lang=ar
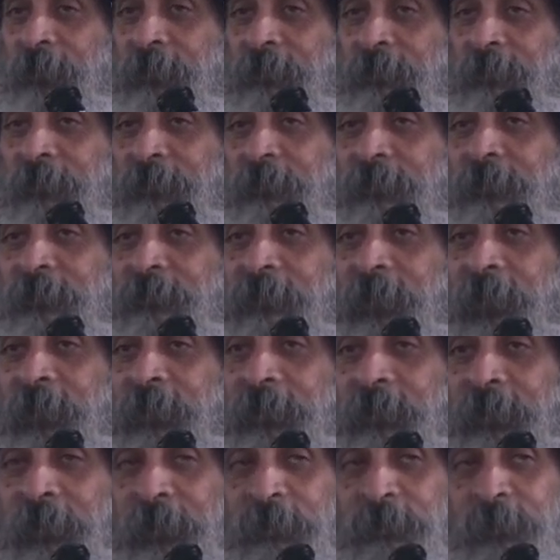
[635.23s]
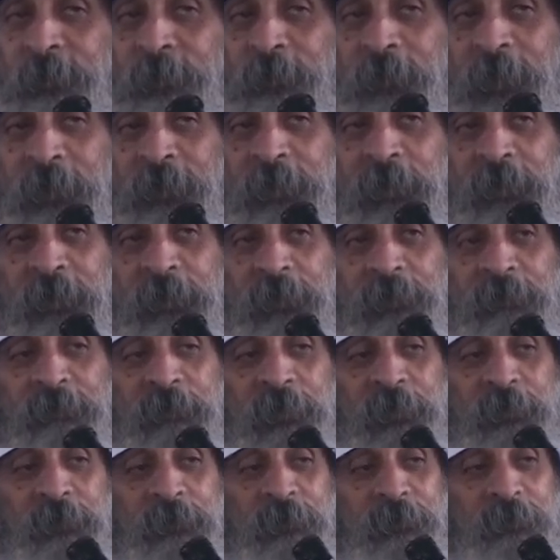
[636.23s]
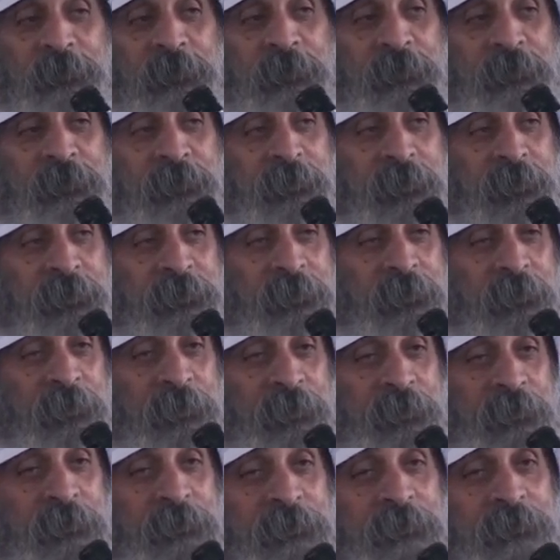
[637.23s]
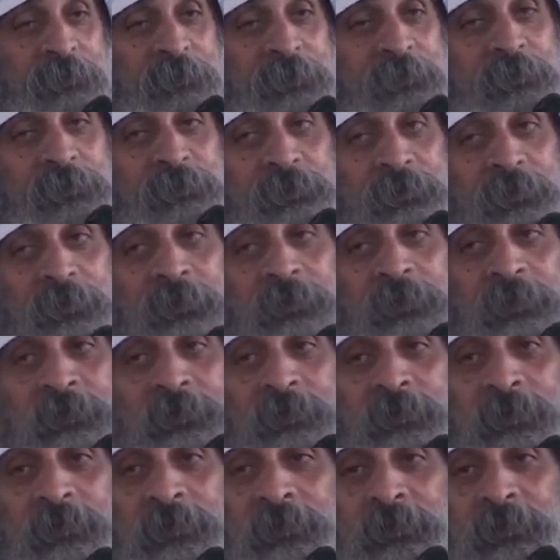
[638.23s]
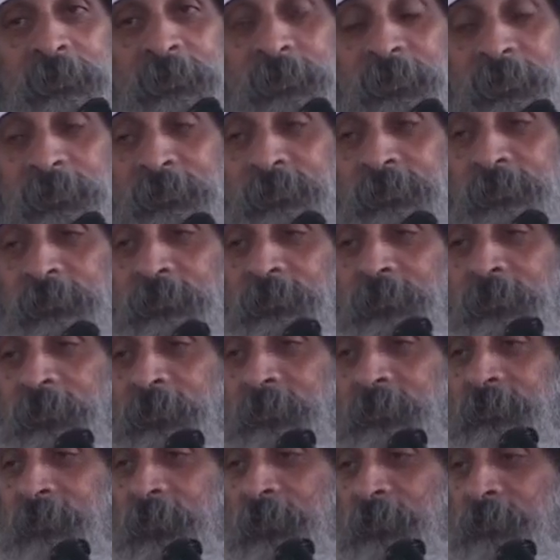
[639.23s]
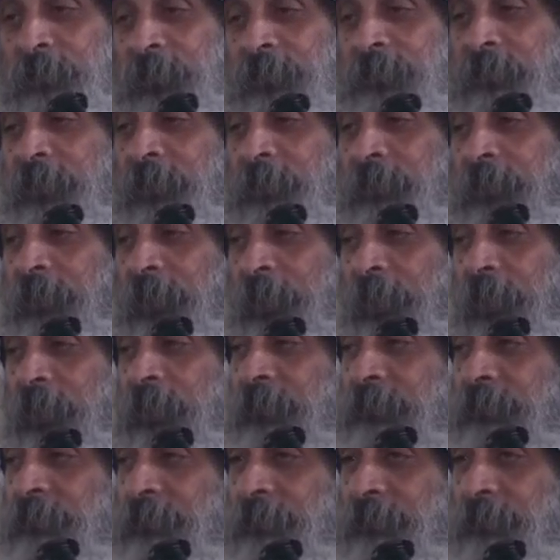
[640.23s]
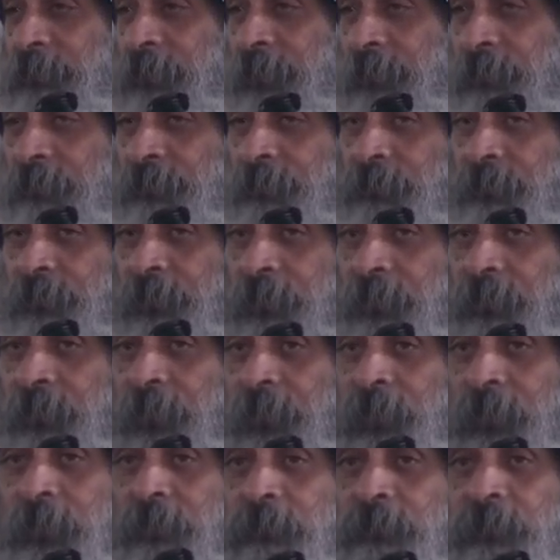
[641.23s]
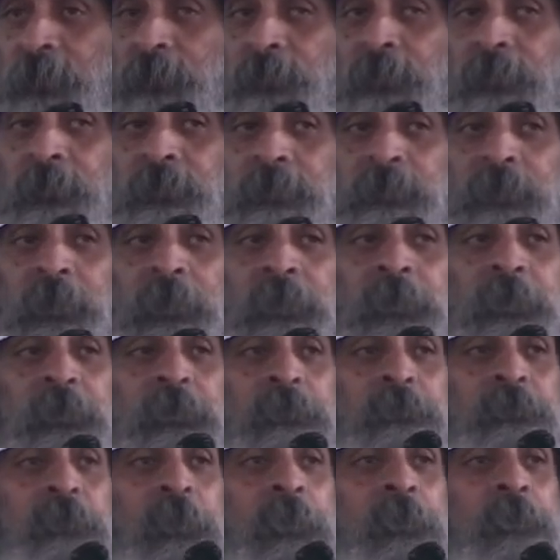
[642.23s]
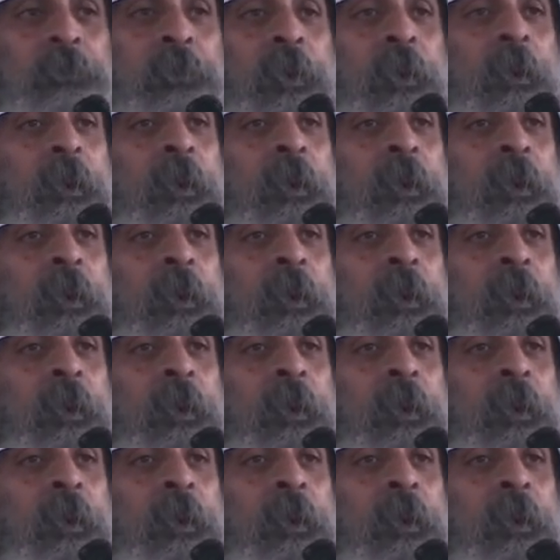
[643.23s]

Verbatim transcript: يقول لي تعالى أملك على قلبك وفكرك قد صار يسوع ضامنا لعهد أفضل بمقدار ما هو